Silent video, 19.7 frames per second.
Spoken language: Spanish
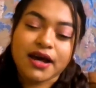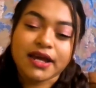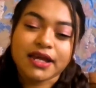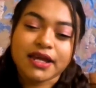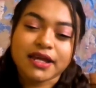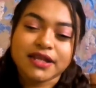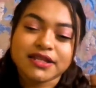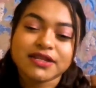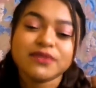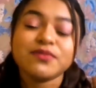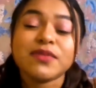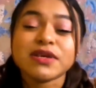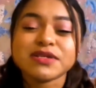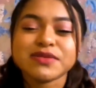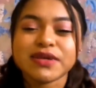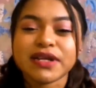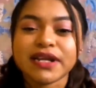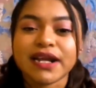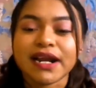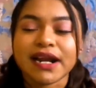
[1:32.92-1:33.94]
ahí,
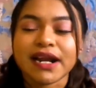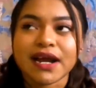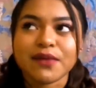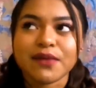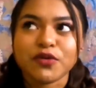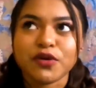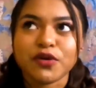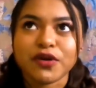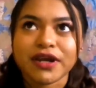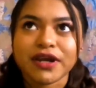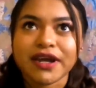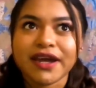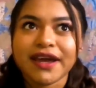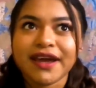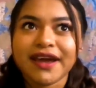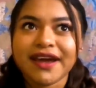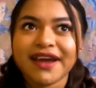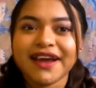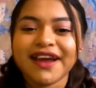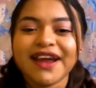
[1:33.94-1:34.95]
más bien el camión
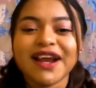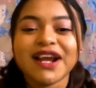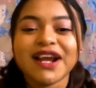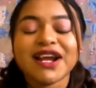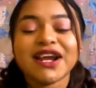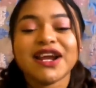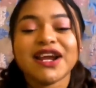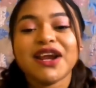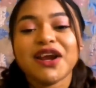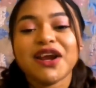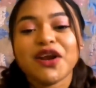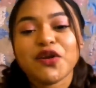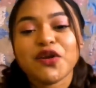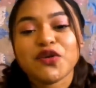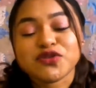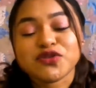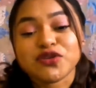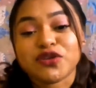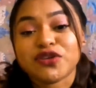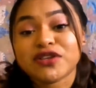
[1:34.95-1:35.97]
que, en que
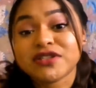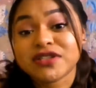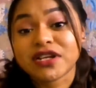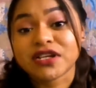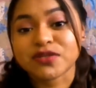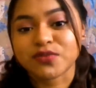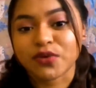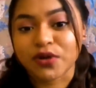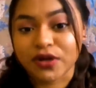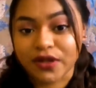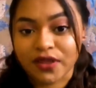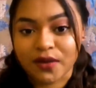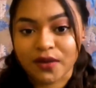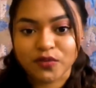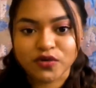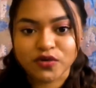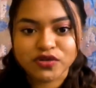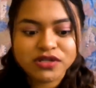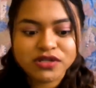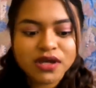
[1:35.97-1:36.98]
nosotros
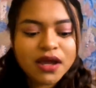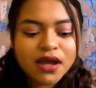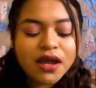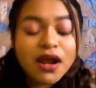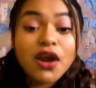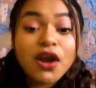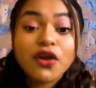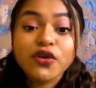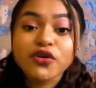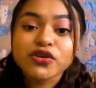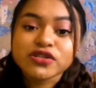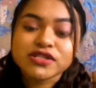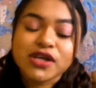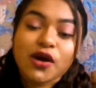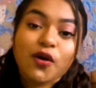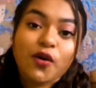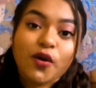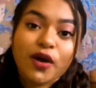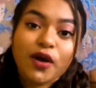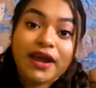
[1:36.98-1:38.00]
transbordamos nos
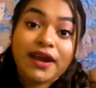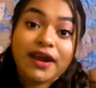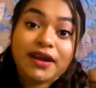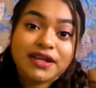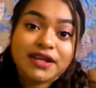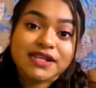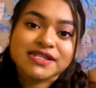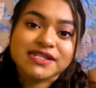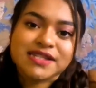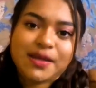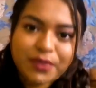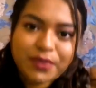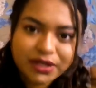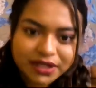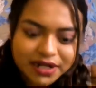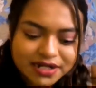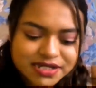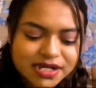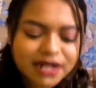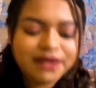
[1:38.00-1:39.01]
dejó en
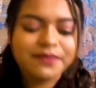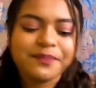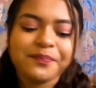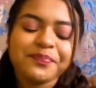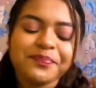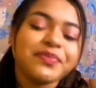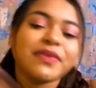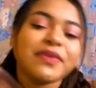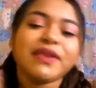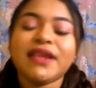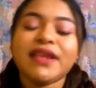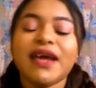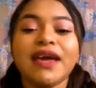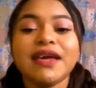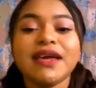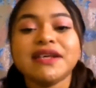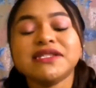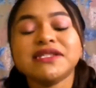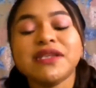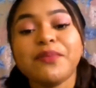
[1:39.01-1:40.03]
Ixtapan de la Sal.
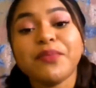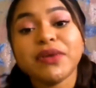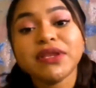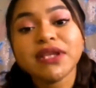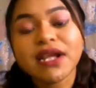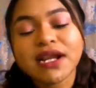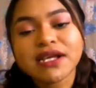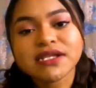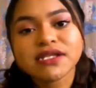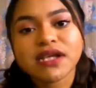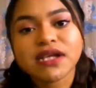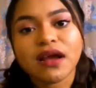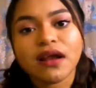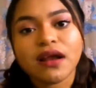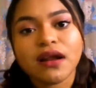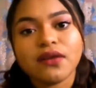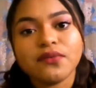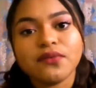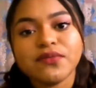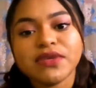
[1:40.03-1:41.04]
De Ixtapan de la
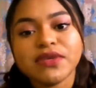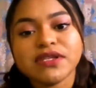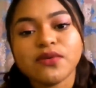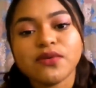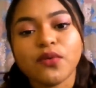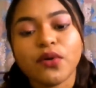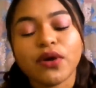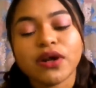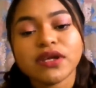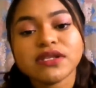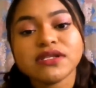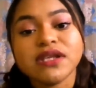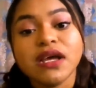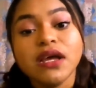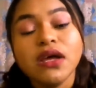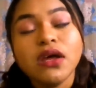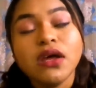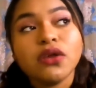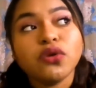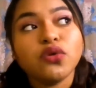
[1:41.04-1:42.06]
Sal, mis amores,
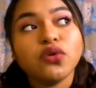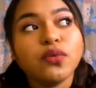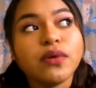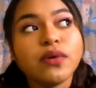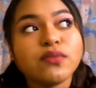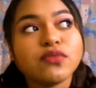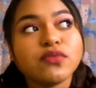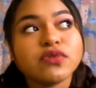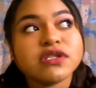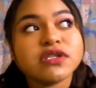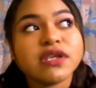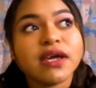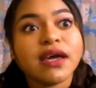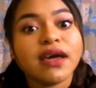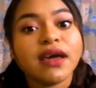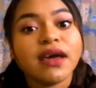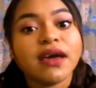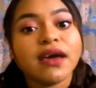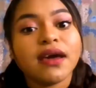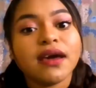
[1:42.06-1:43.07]
tuvimos
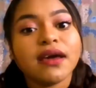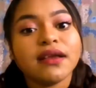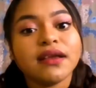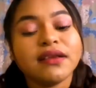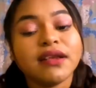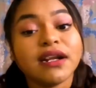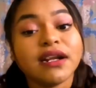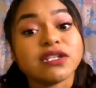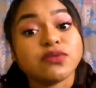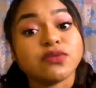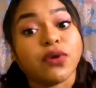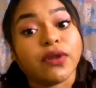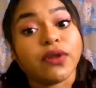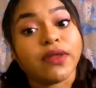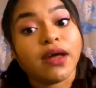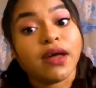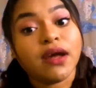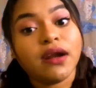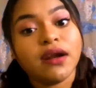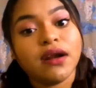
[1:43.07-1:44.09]
que
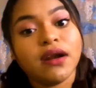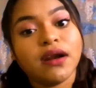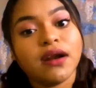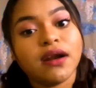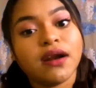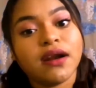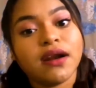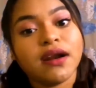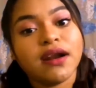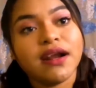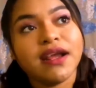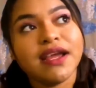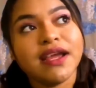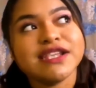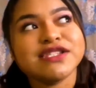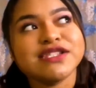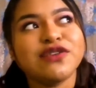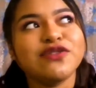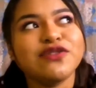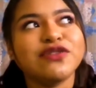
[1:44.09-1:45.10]
transbordar.
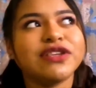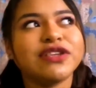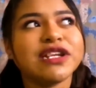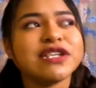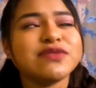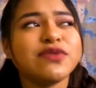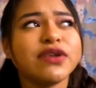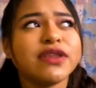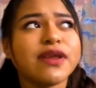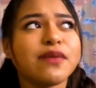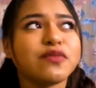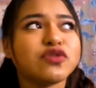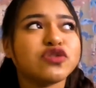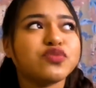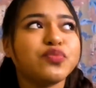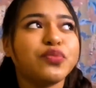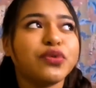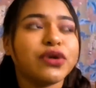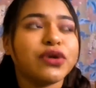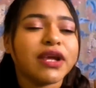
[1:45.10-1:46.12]
Y eso no
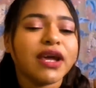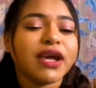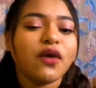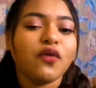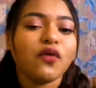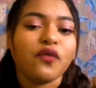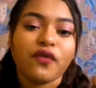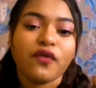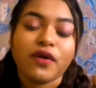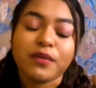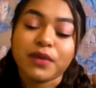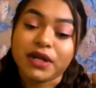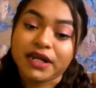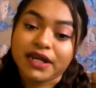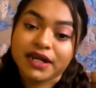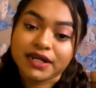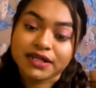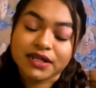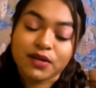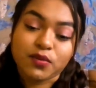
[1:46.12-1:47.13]
transbordamos porque un
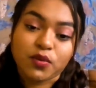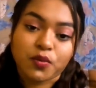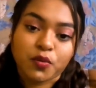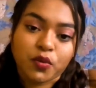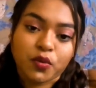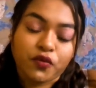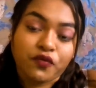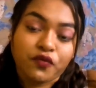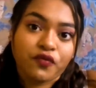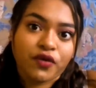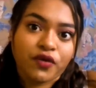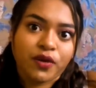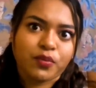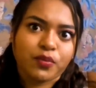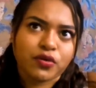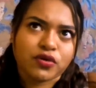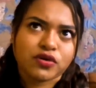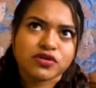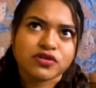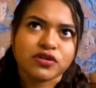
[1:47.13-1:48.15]
familiar del bombón fue
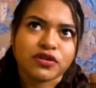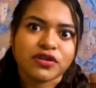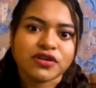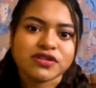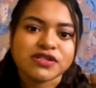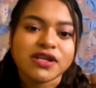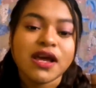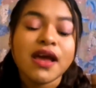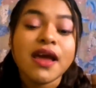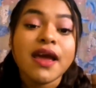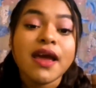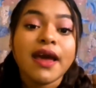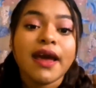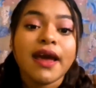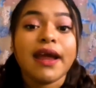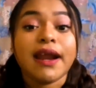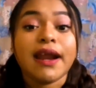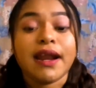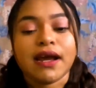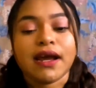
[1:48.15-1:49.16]
por nosotros
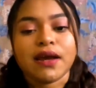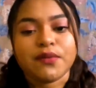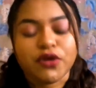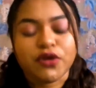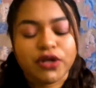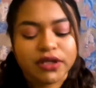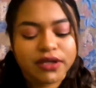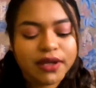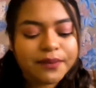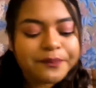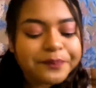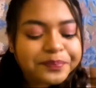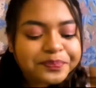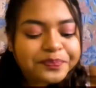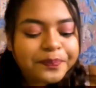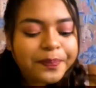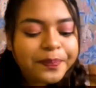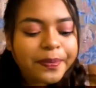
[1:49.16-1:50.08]
en la camioneta.